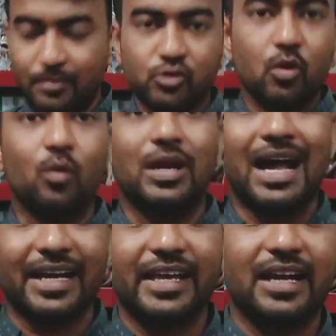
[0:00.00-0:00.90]
आप उसको
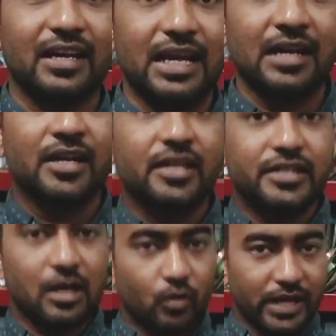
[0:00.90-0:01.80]
उठा के रखना
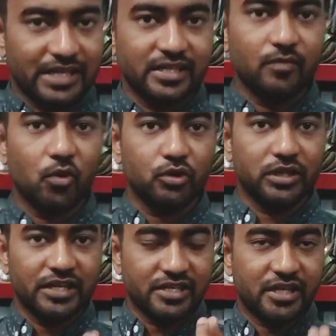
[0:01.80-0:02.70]
या कोई ऐसी वो
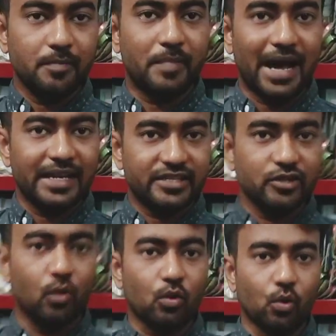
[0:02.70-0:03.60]
होती है जिसकी बारीक
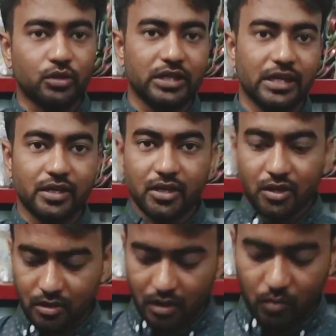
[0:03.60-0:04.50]
सी नोक होती है
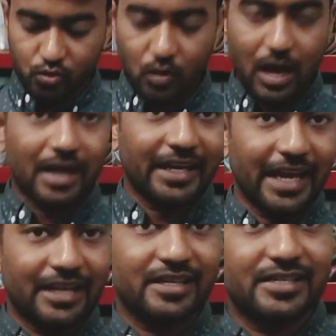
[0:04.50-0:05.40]
सही। और उसको आप
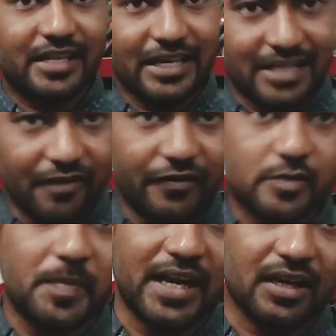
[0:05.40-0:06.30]
केक के
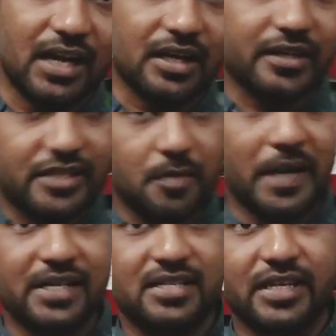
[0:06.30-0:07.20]
सरफेस पे रखना किसी
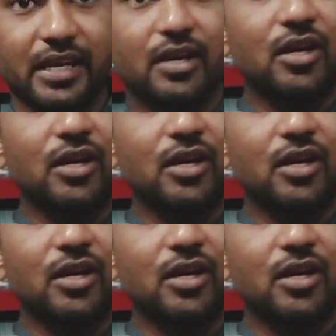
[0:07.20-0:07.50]
बेस से